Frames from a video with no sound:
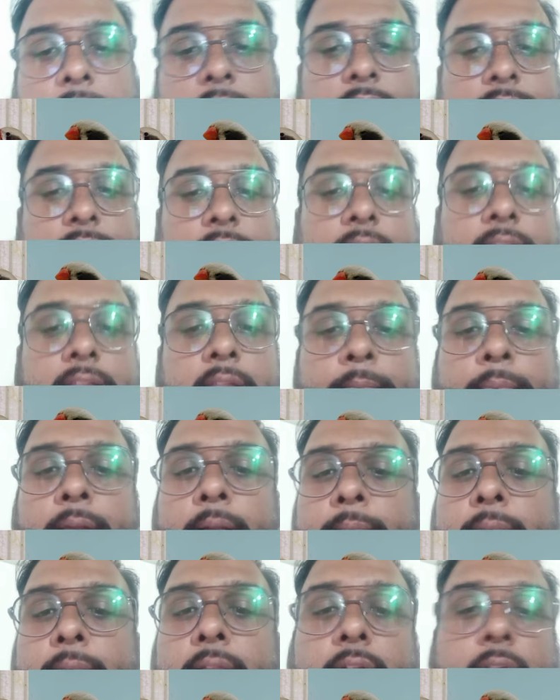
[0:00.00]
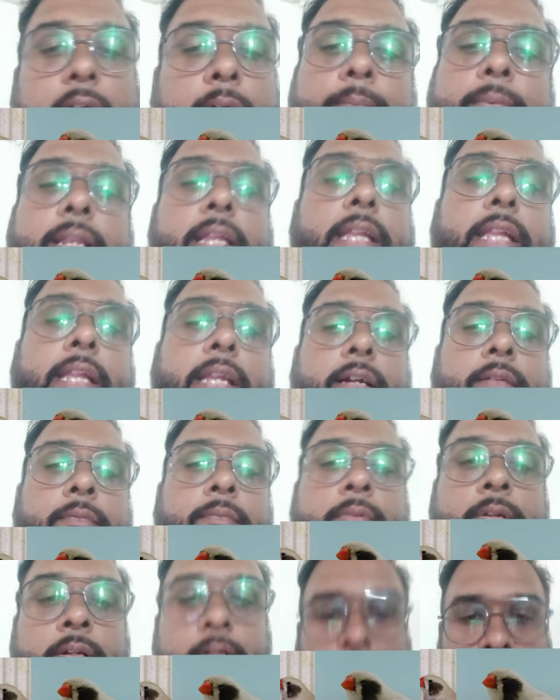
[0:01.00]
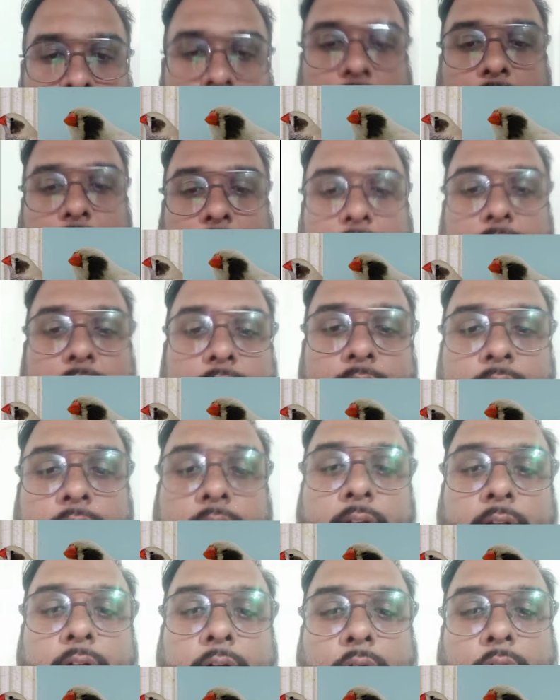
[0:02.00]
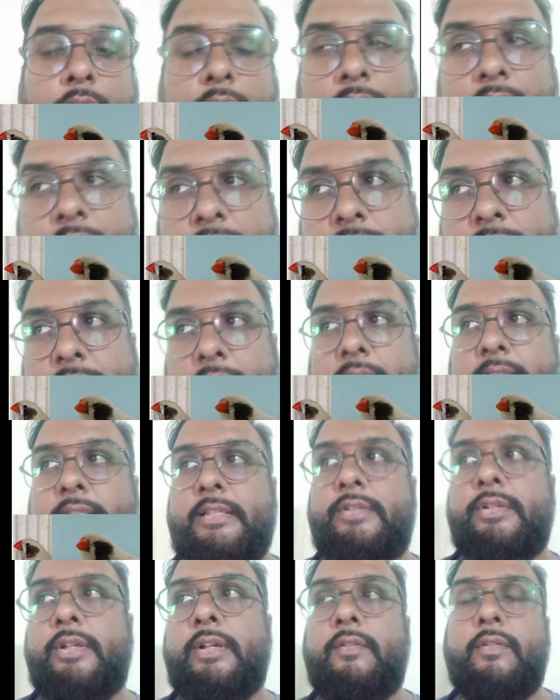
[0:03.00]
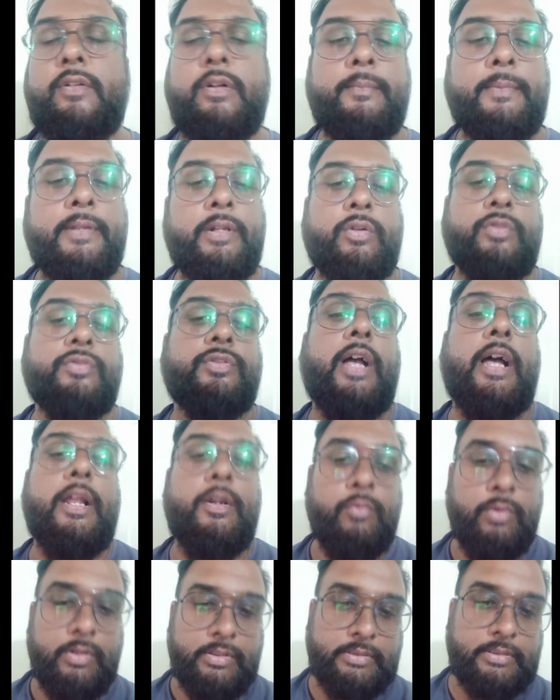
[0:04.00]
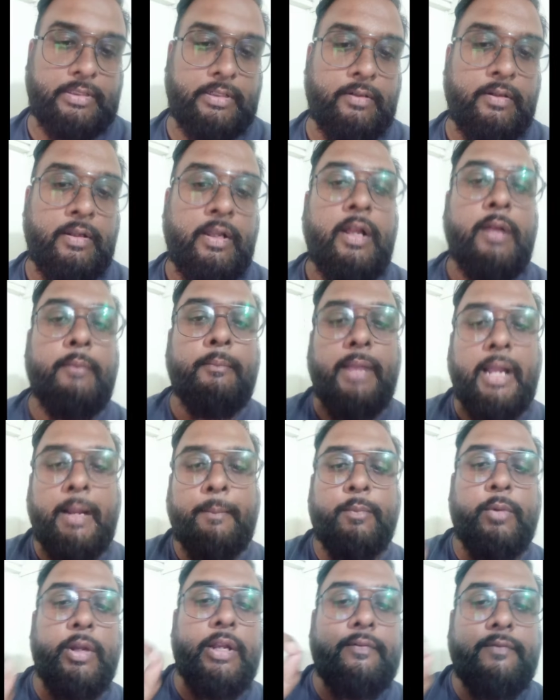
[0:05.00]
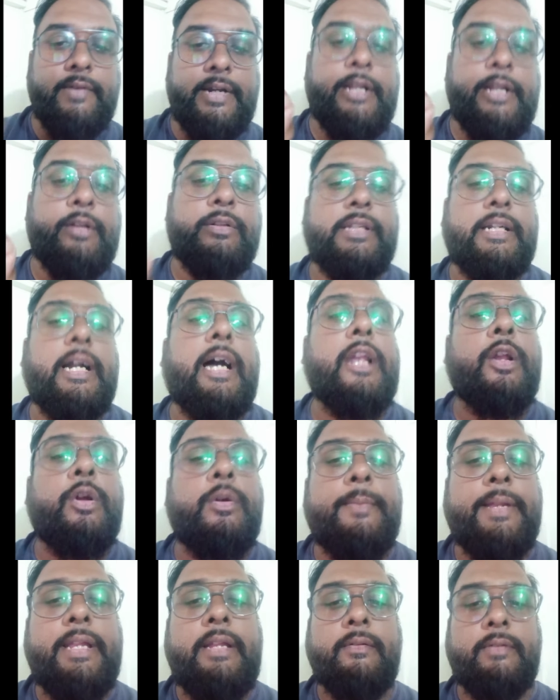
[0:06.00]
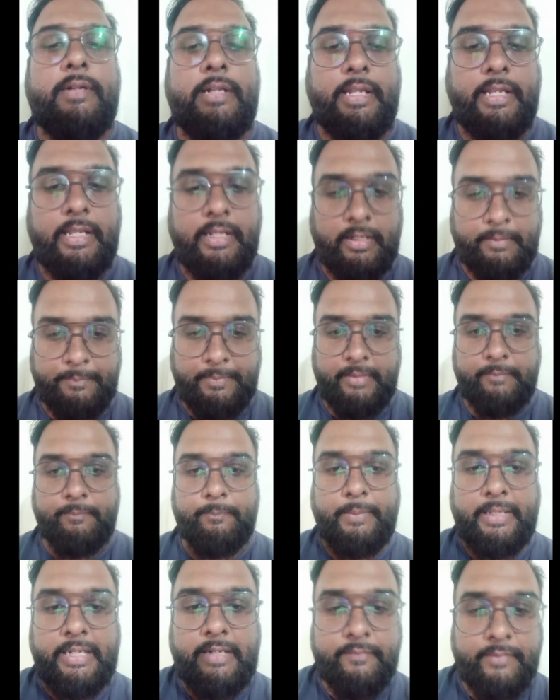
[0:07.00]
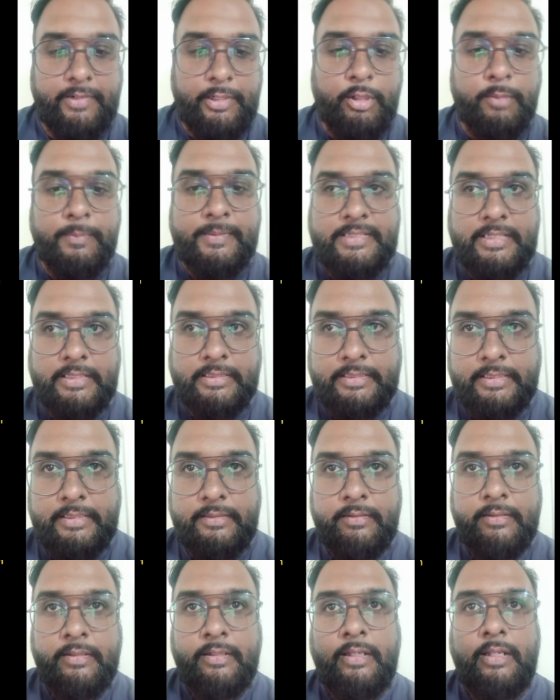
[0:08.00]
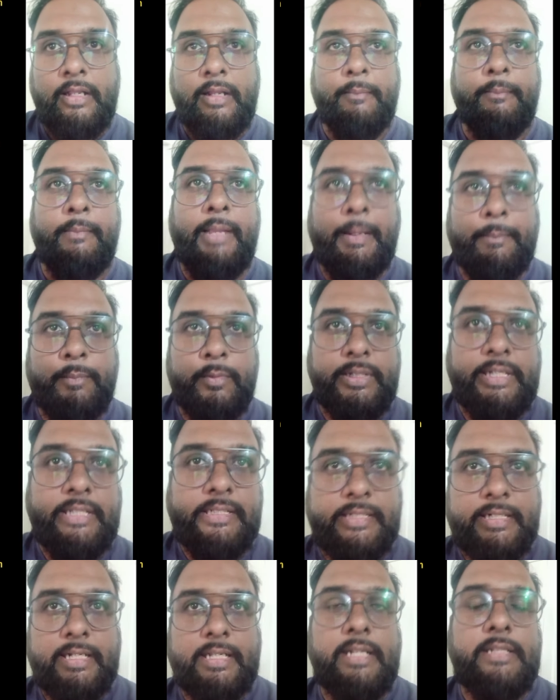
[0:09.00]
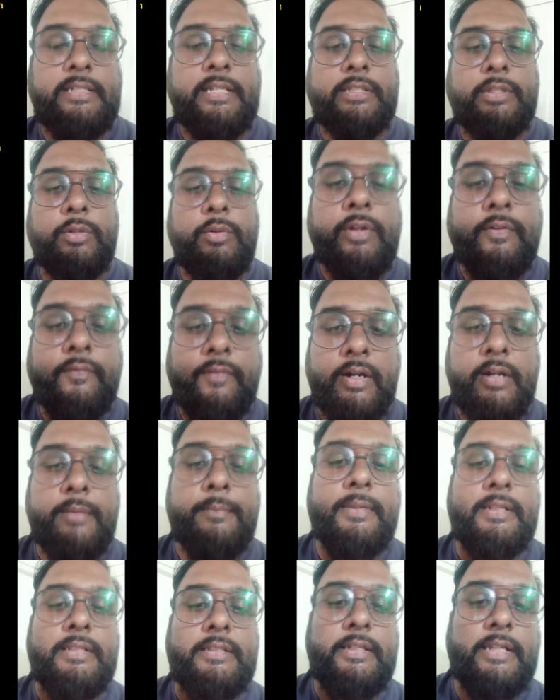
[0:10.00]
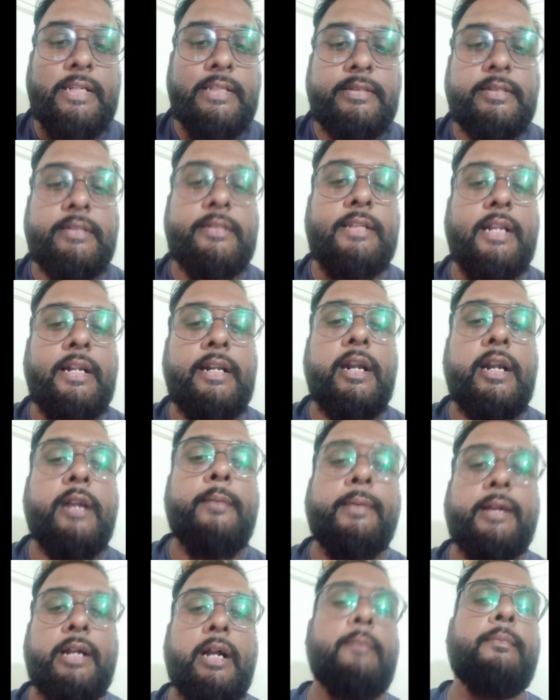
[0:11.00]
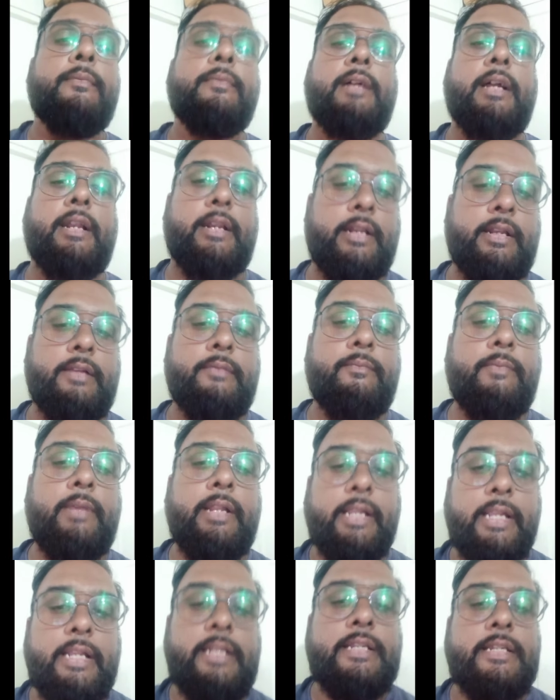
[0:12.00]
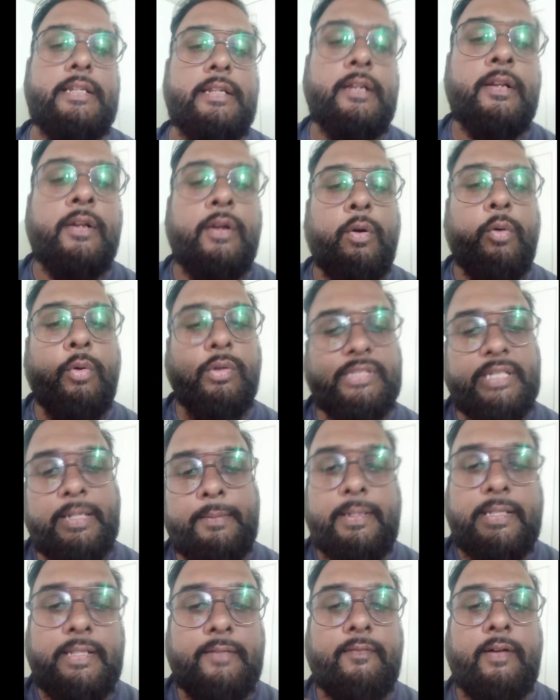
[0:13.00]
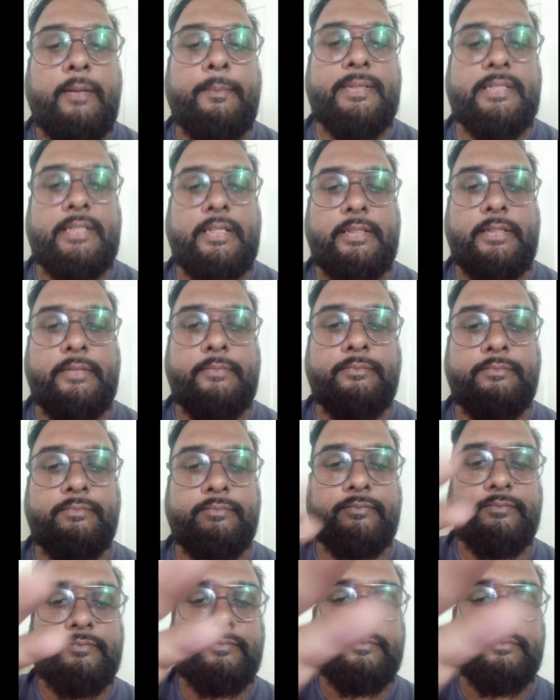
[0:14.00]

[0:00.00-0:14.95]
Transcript: साइज़ वर्किंग पे हमने काम नहीं किया ठीक है ना और इस तरह से जो है वो हमें नुकसान हुआ इसका मैं आपको एक वीडियो दिखा रहा हूँ अभी ठीक है अभी पहले वीडियो पे चलते हैं मैं आपको ये दिखाना चाहता हूँ कि वर्ल्ड में किस स्टैंडर्ड पे काम कर रहे हैं ठीक है जी उसके बाद हम वापस आते हैं